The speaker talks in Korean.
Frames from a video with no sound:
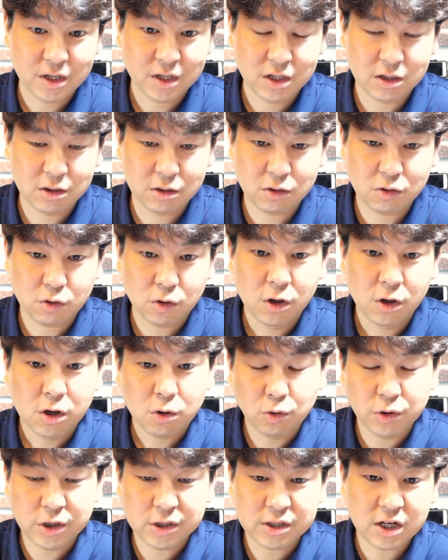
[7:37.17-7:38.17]
음,
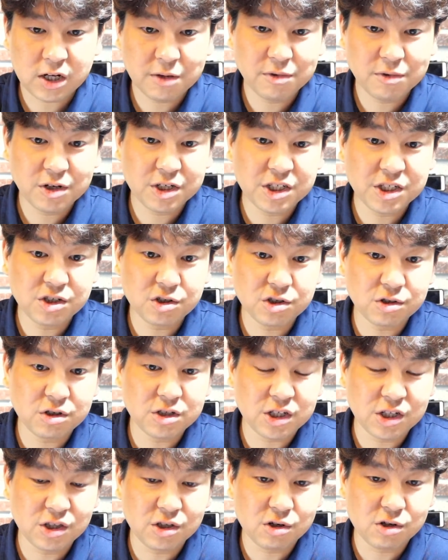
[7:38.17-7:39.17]
고대 사람들이 신전을
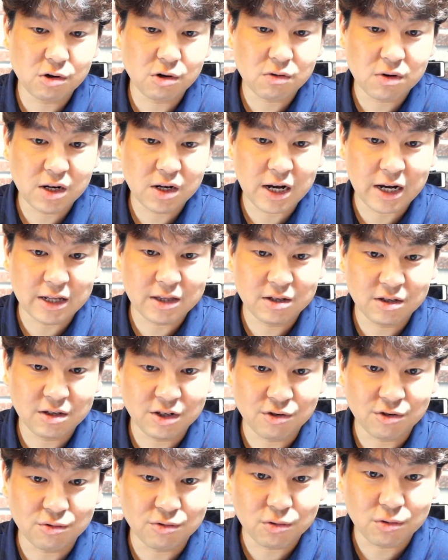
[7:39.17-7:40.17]
짓는 것과 같은
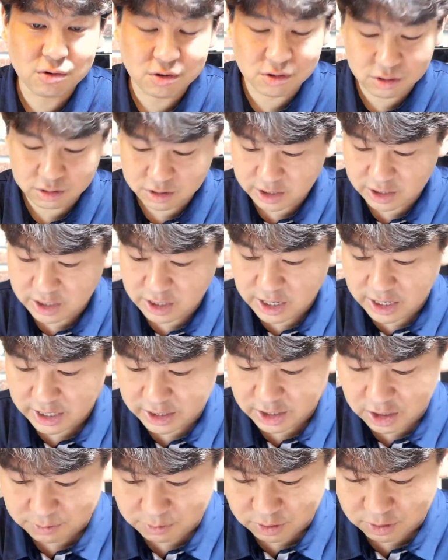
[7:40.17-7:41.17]
이유로 그렇게
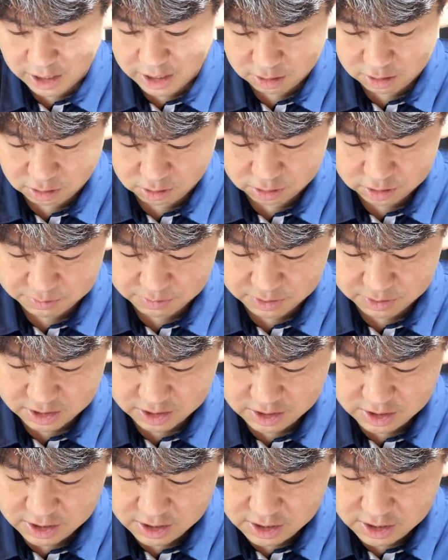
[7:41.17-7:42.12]
하나님을 대했던 것입니다.